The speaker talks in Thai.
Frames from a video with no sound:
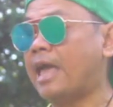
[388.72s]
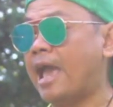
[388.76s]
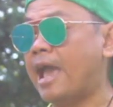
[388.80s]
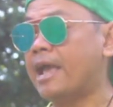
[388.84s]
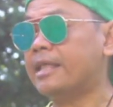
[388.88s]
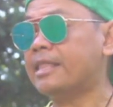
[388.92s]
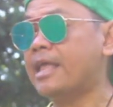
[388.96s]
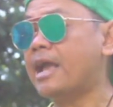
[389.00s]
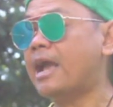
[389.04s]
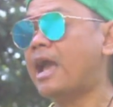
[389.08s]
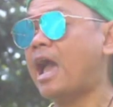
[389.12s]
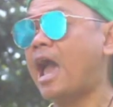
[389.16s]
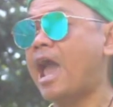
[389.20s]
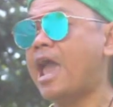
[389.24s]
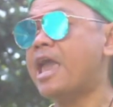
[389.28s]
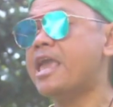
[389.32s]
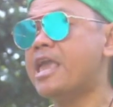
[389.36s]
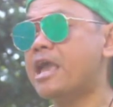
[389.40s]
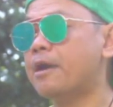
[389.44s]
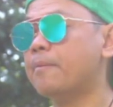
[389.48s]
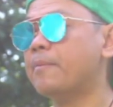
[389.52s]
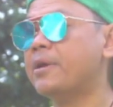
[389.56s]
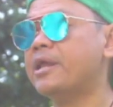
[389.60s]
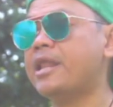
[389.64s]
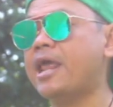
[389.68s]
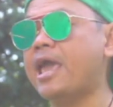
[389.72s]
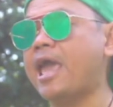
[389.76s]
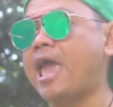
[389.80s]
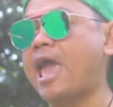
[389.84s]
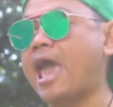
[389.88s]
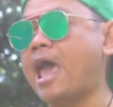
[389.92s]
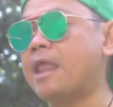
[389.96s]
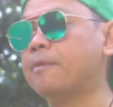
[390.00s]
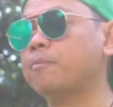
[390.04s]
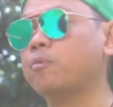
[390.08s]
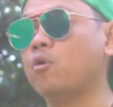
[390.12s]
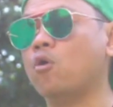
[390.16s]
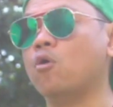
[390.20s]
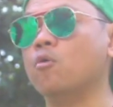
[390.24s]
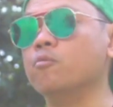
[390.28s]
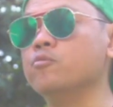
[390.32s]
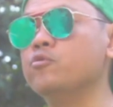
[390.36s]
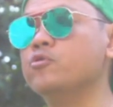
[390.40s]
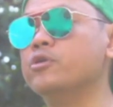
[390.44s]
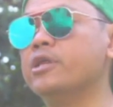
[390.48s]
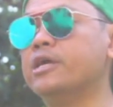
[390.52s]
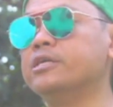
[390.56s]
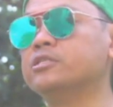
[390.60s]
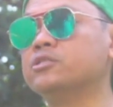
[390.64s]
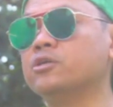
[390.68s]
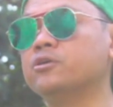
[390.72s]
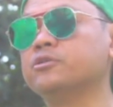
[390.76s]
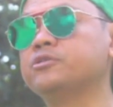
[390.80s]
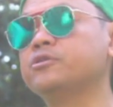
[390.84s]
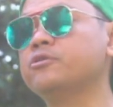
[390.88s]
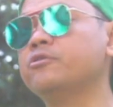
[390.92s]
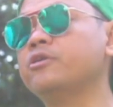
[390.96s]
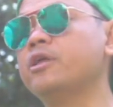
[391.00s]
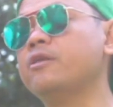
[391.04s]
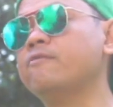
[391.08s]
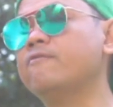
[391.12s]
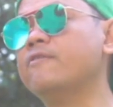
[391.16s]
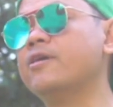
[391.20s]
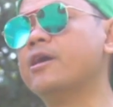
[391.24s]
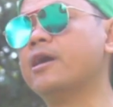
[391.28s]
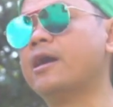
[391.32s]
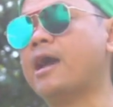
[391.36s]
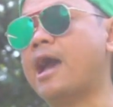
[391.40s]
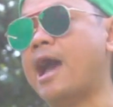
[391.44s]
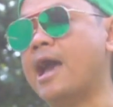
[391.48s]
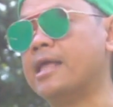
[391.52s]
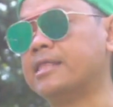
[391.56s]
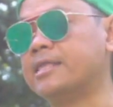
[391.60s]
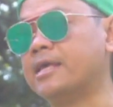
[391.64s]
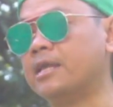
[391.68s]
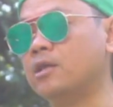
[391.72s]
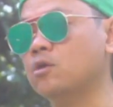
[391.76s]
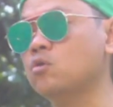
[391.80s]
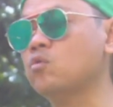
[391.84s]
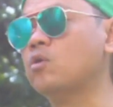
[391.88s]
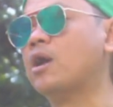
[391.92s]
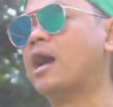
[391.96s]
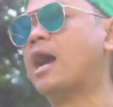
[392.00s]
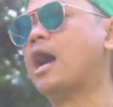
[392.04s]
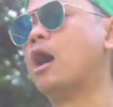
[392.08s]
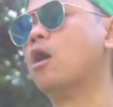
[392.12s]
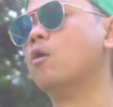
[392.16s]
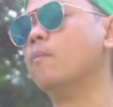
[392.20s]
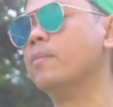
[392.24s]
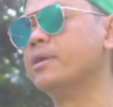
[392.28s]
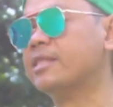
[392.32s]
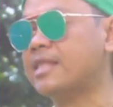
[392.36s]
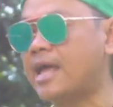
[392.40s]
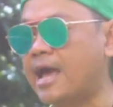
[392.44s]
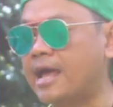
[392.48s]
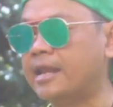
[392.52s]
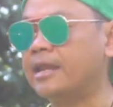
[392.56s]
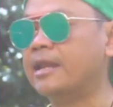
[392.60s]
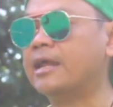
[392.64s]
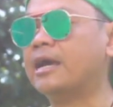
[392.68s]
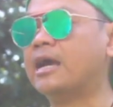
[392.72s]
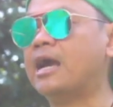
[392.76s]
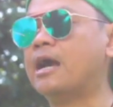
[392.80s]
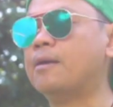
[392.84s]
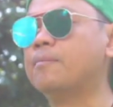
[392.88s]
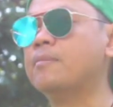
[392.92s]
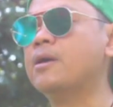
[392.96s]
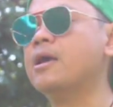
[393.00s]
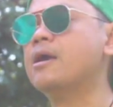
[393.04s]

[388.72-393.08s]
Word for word: แต่ถ้าใครยังไม่ได้แอดผมอยู่ในโซเชียลเน็ตเวิร์กอาจจะรู้ข่าวไม่ทันนะครับ